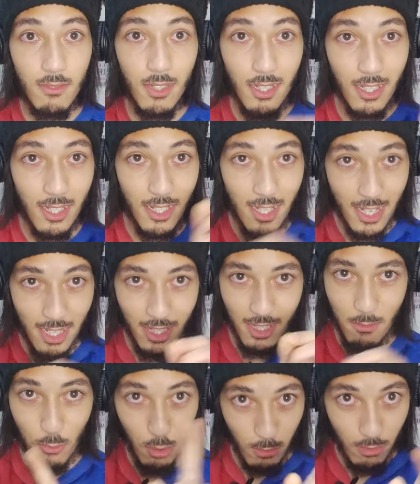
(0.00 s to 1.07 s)
آه، هذيك
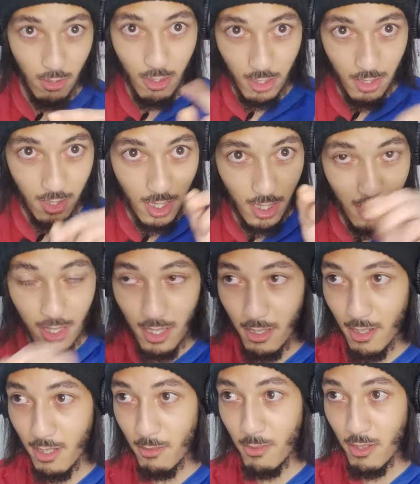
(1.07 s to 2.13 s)

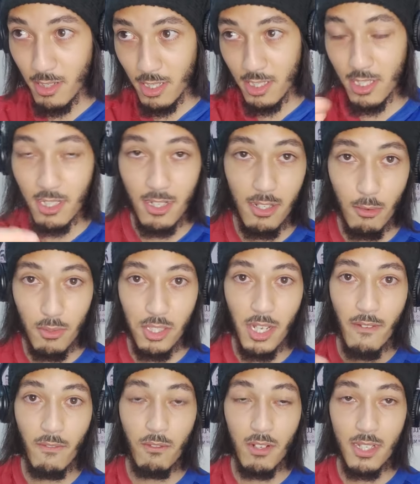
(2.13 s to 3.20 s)
ديال ملي كنت خسرتها
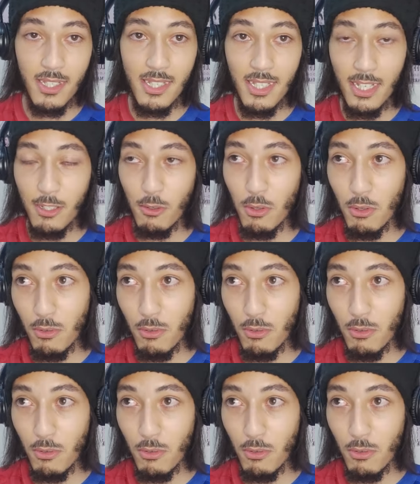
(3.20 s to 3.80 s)
التليفون اللي زيت يو